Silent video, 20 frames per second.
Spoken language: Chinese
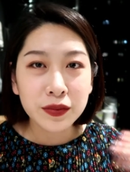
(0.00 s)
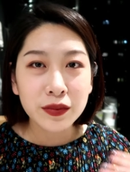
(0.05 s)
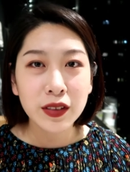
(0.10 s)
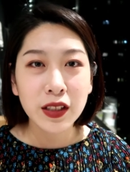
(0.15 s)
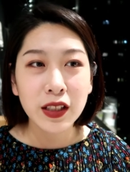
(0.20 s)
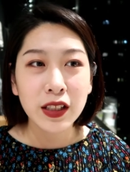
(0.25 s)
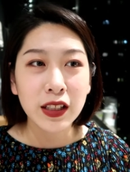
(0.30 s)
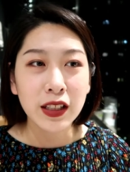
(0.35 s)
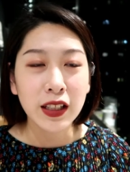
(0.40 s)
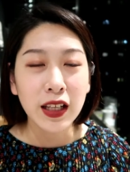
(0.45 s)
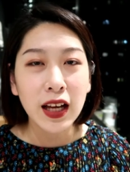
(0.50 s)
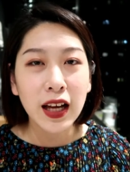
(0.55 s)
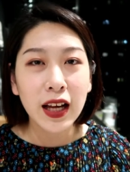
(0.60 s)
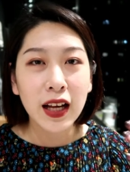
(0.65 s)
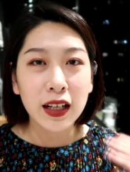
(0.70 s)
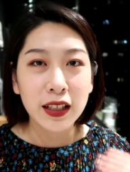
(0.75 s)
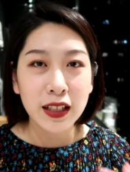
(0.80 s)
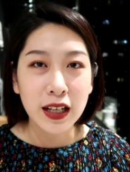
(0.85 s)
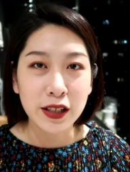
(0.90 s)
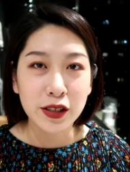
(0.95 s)
体验
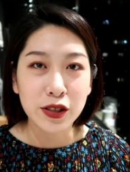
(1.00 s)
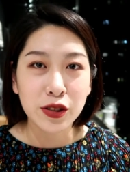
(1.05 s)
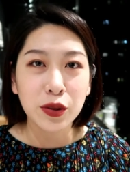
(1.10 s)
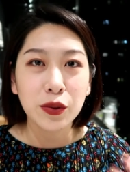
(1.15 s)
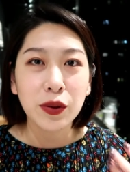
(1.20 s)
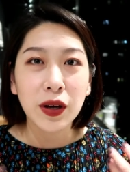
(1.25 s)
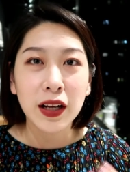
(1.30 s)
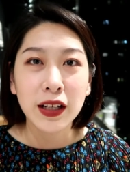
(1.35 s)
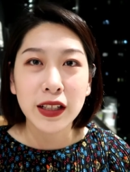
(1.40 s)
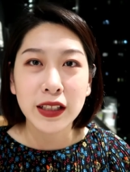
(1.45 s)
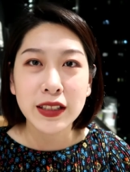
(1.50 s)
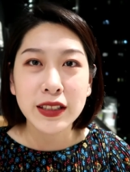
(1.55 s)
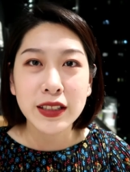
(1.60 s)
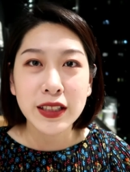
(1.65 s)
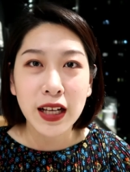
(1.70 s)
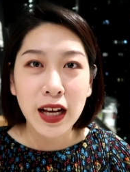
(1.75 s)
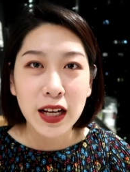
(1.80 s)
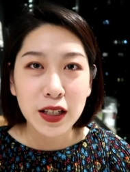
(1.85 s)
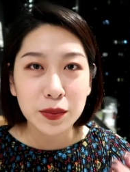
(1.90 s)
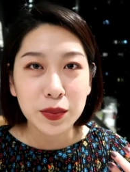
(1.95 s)
啊、感受啊、理
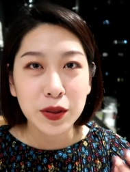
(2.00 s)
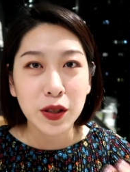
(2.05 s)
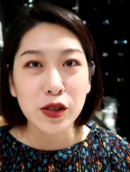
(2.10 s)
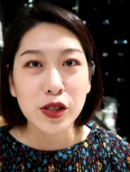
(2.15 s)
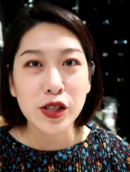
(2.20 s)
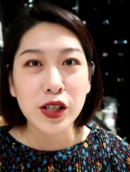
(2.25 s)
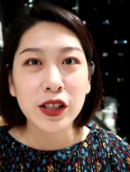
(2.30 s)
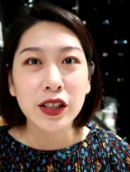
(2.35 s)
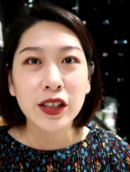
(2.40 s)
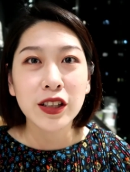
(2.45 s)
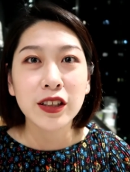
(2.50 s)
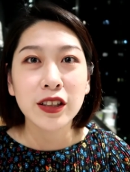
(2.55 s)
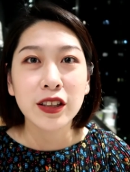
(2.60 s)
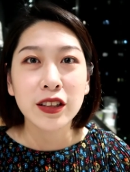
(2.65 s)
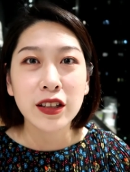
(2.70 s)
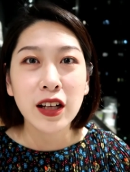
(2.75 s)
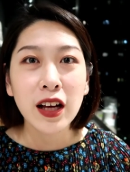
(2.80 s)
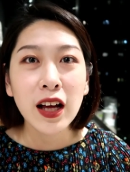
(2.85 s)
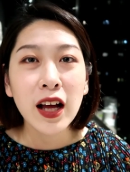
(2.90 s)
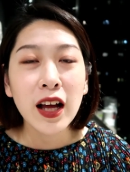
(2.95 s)
解还是比较深刻
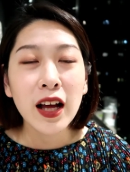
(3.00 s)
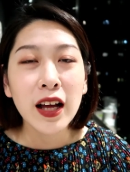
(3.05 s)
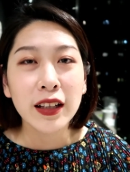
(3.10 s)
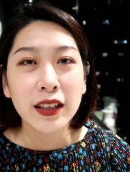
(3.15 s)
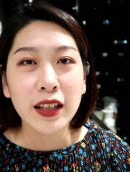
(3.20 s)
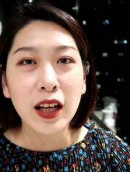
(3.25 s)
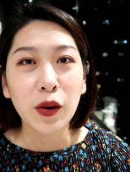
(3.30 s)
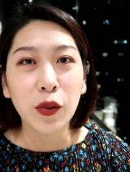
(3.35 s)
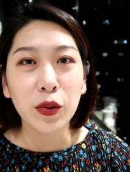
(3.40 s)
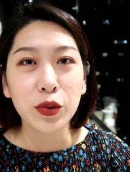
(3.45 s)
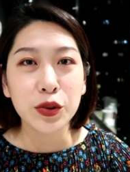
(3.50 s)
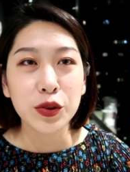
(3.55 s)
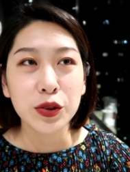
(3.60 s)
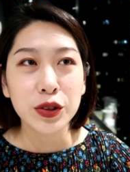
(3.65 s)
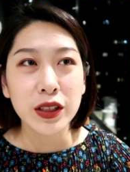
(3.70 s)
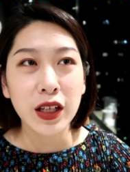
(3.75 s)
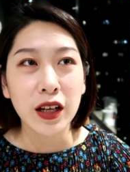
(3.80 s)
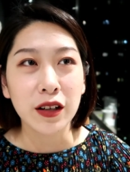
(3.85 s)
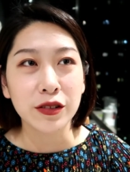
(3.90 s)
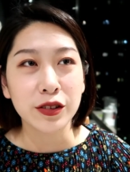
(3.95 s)
的。那我就
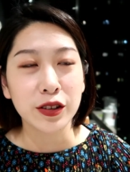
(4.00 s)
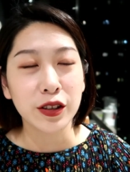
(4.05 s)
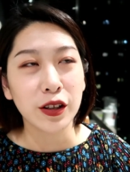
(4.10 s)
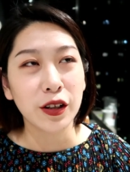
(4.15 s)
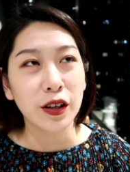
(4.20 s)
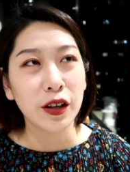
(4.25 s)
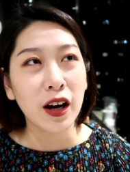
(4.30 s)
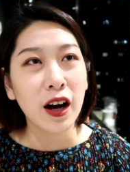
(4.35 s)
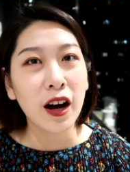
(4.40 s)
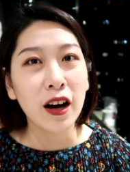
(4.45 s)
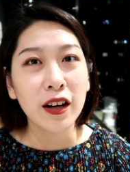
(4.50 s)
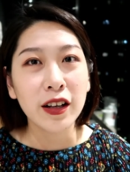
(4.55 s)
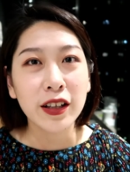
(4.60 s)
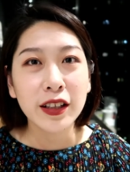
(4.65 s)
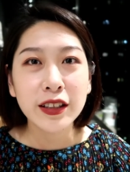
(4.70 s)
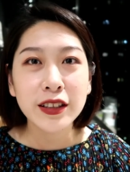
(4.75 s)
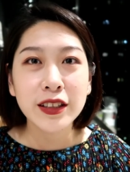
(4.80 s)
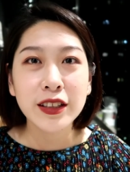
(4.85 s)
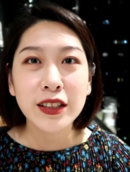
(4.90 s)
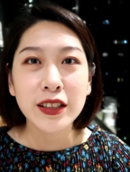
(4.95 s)
想着二
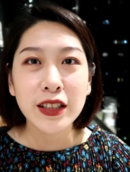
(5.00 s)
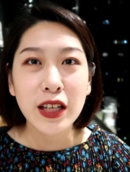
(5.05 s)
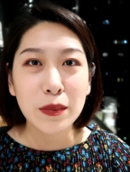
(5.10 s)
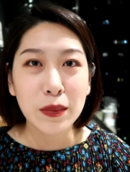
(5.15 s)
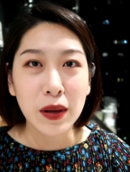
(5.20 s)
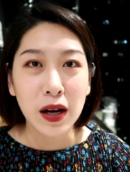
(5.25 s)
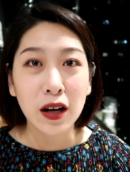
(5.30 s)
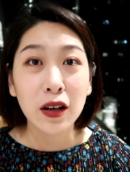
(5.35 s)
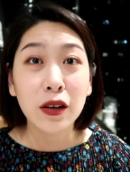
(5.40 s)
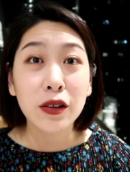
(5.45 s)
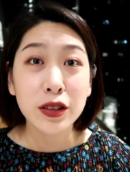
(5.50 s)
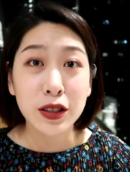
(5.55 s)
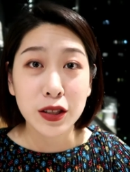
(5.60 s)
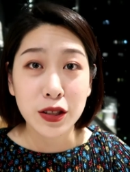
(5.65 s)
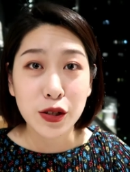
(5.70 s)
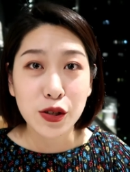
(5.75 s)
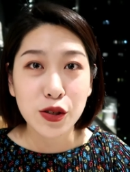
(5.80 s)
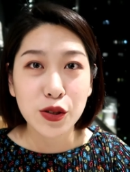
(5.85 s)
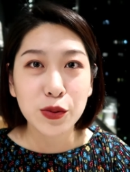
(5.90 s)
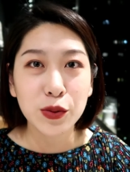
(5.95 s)
零一七年马上要
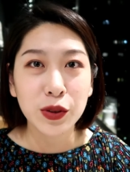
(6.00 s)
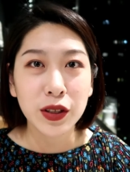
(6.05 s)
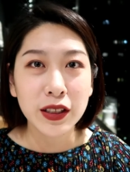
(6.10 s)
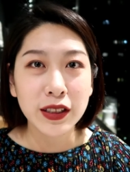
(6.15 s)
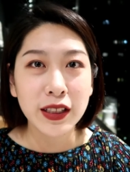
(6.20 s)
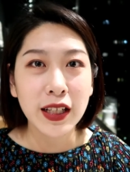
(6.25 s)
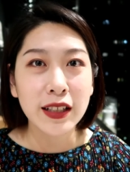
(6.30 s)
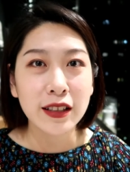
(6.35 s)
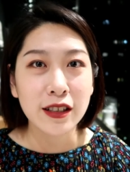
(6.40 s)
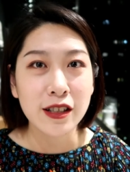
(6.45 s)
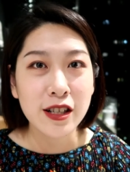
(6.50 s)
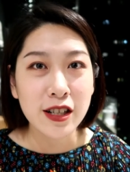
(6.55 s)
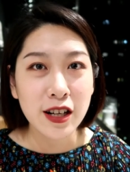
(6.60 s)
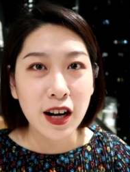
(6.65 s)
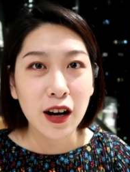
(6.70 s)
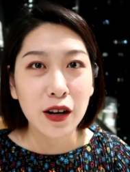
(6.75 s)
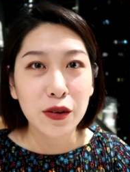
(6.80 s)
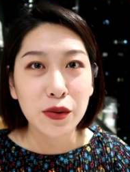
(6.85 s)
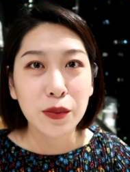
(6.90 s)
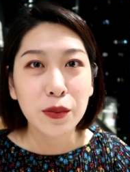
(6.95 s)
结束了，现在已经十
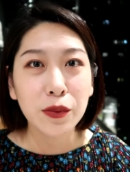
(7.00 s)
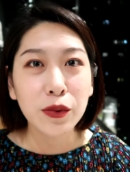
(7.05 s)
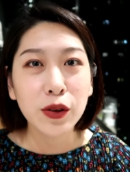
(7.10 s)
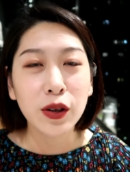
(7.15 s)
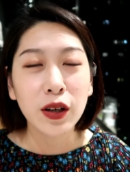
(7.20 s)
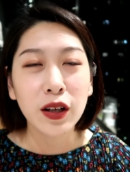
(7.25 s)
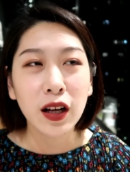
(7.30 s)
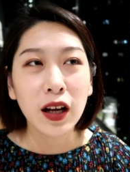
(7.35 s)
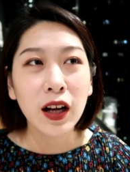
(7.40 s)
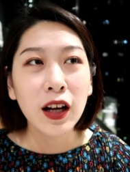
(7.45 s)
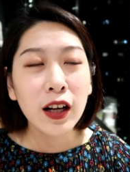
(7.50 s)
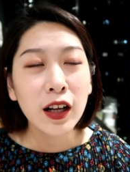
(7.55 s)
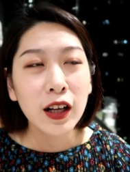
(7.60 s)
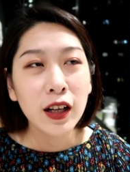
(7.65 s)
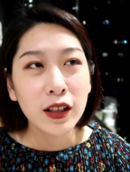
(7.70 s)
二月末了。